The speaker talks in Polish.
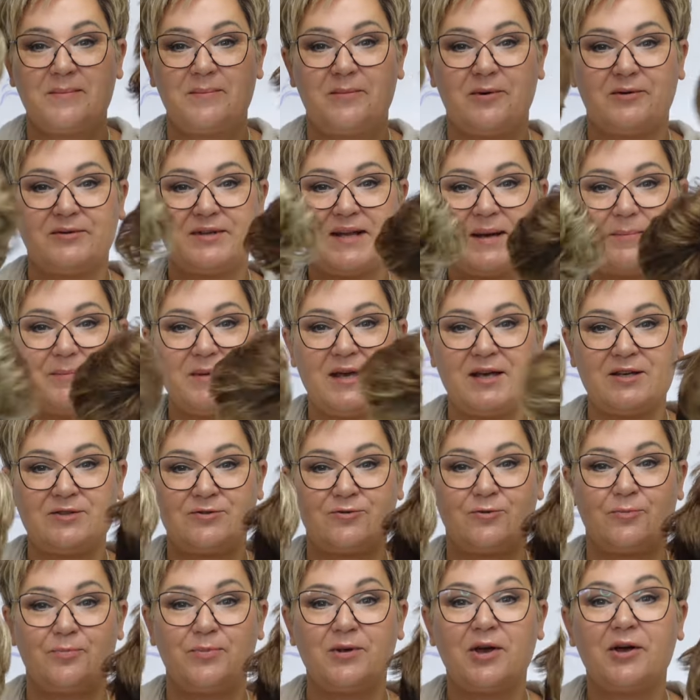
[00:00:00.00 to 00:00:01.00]
bo na
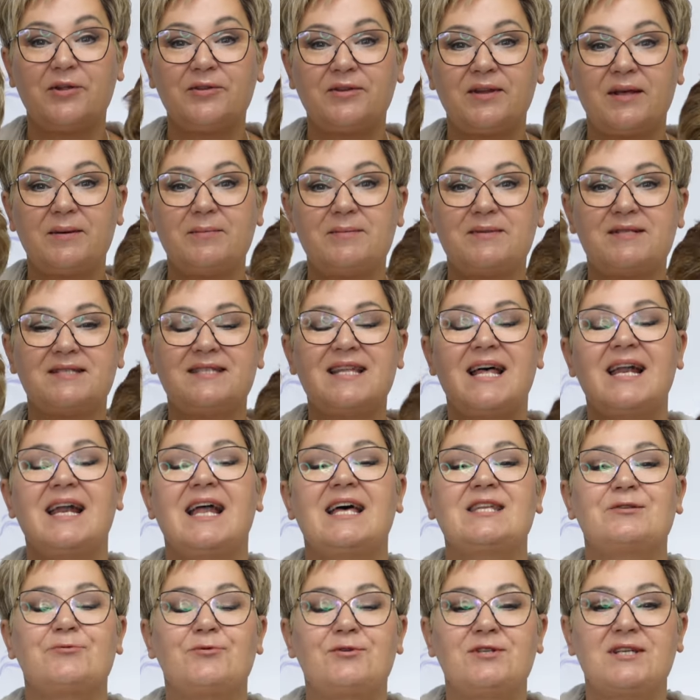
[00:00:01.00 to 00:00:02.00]
miejscu piątym
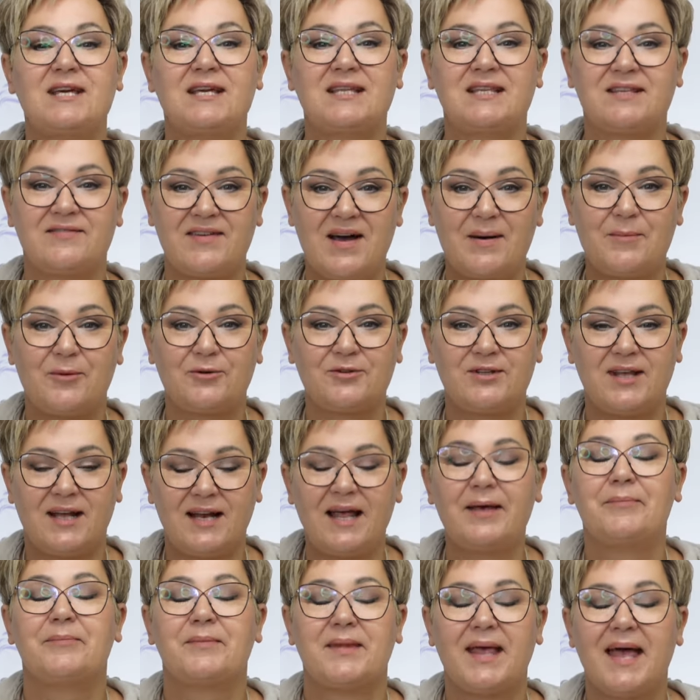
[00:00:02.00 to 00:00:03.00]
znalazły się dwa
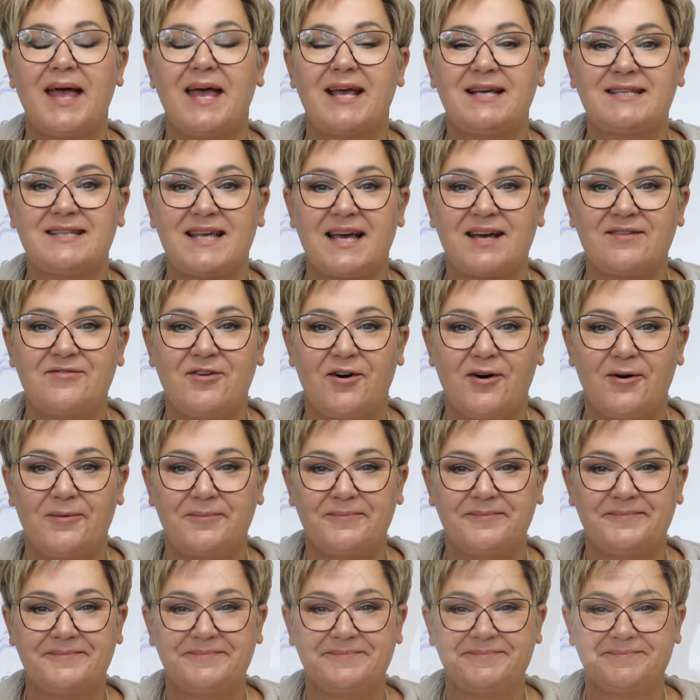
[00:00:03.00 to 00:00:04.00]
modele. Egzekwo
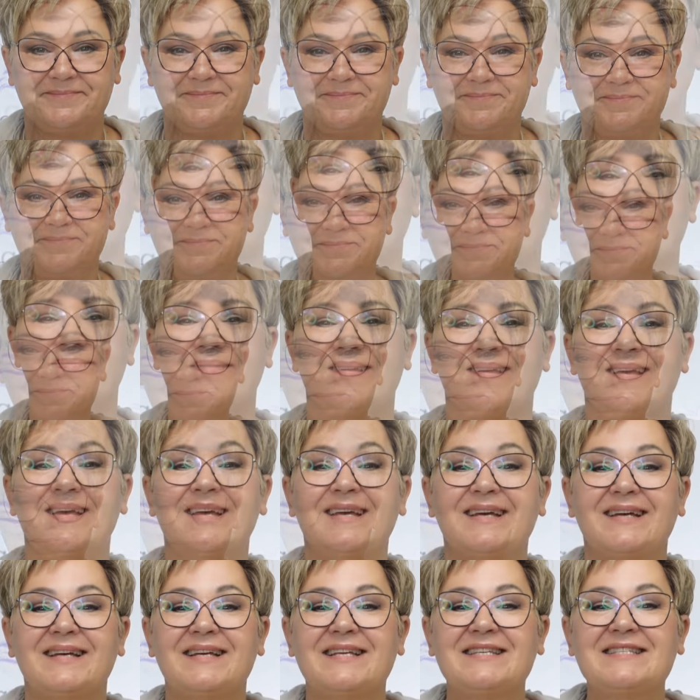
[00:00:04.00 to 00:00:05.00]

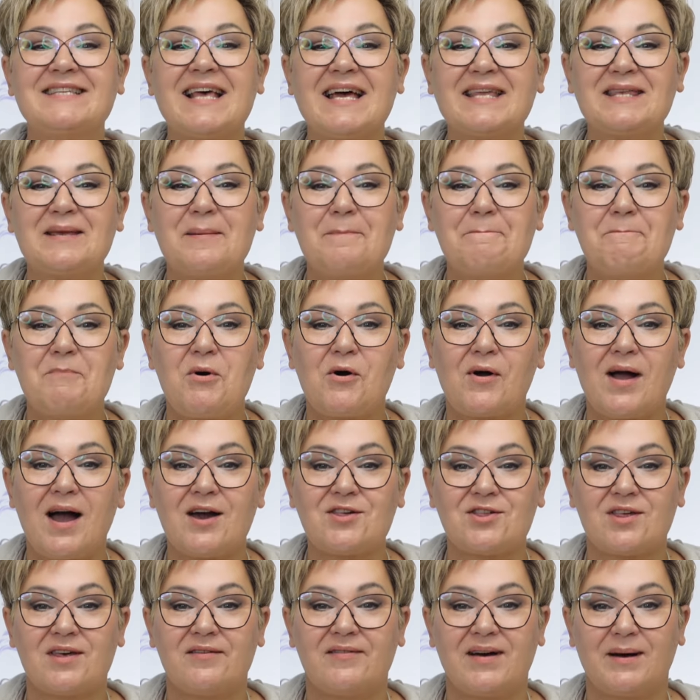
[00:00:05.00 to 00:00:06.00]
zanim
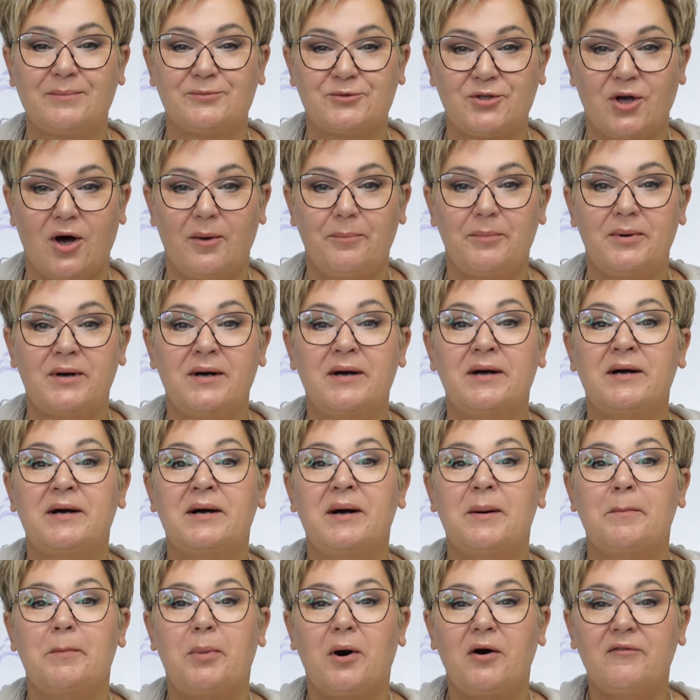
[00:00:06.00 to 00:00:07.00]
pokażę Wam top,
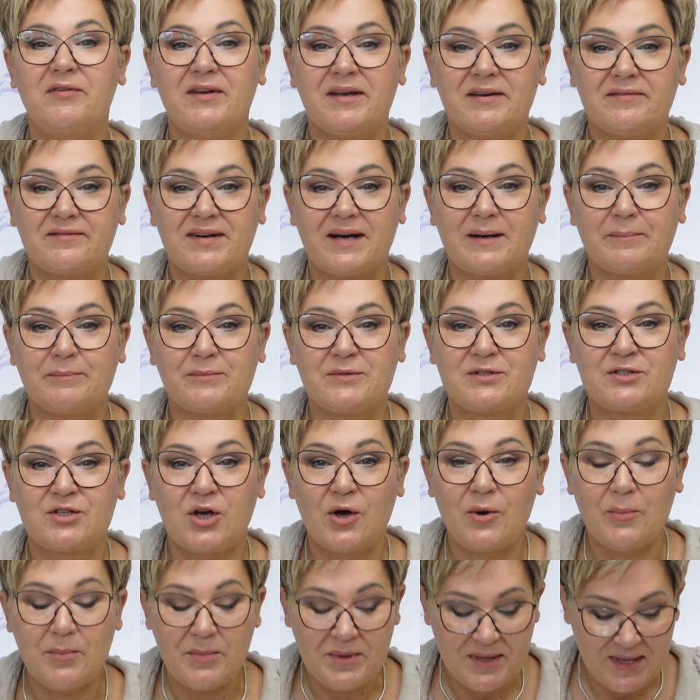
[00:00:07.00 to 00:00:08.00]
powiem Wam,
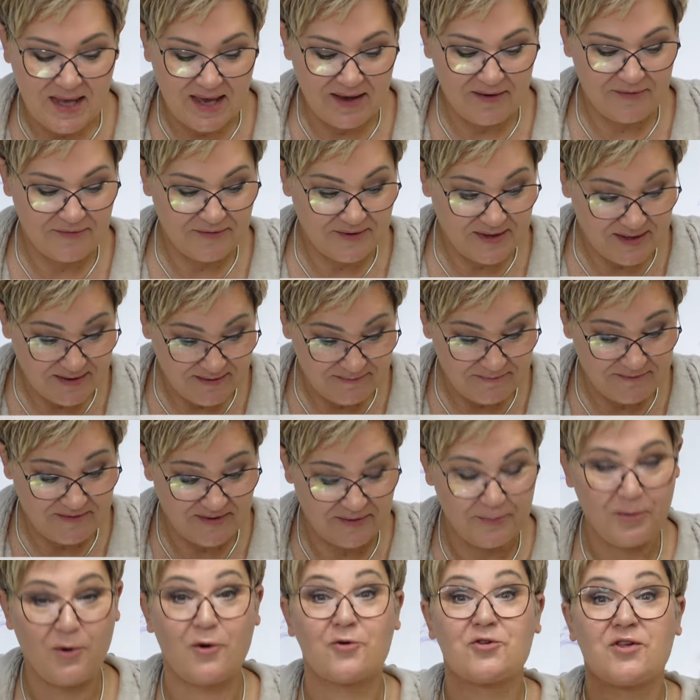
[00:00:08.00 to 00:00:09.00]
co mnie w tym
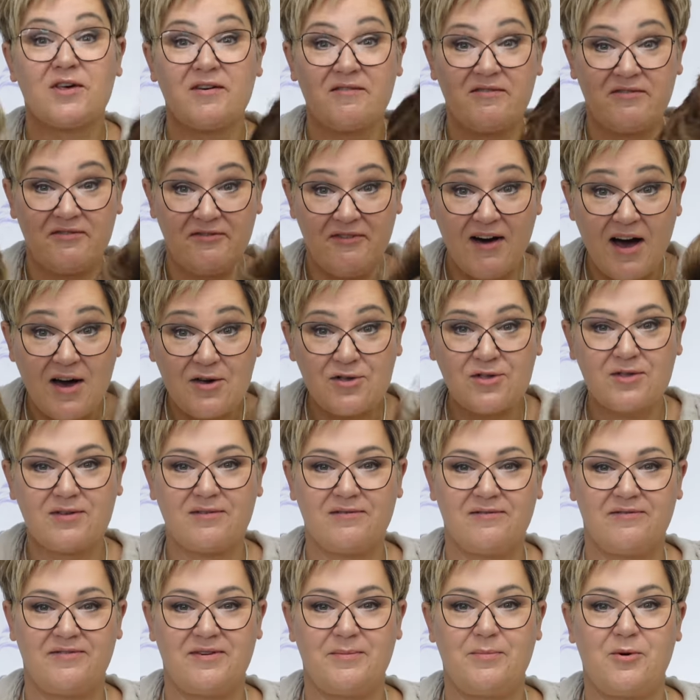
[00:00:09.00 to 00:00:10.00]
wyborze, w
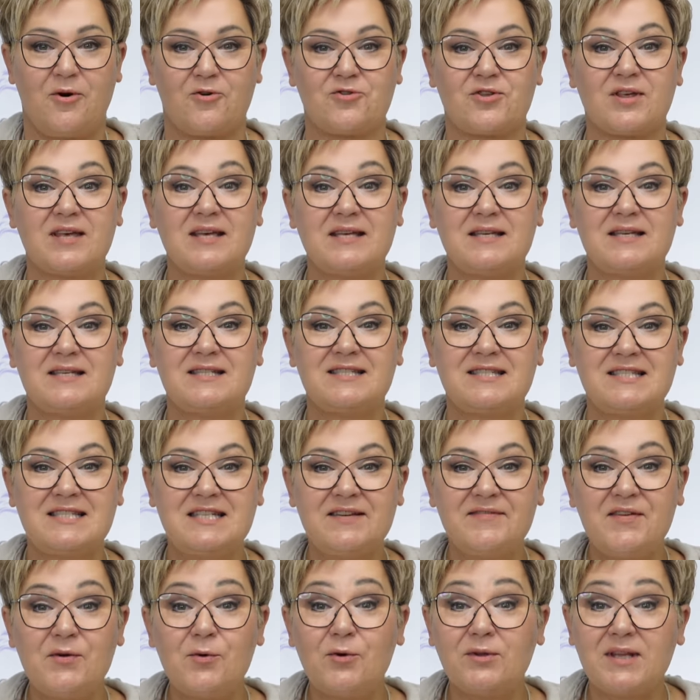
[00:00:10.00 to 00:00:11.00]
Waszym wyborze
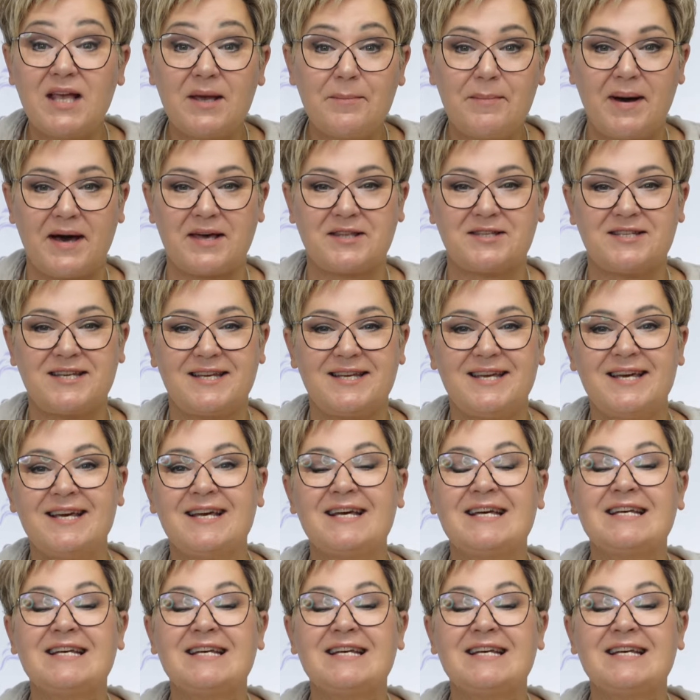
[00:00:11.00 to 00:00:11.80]
zdziwiło najbardziej.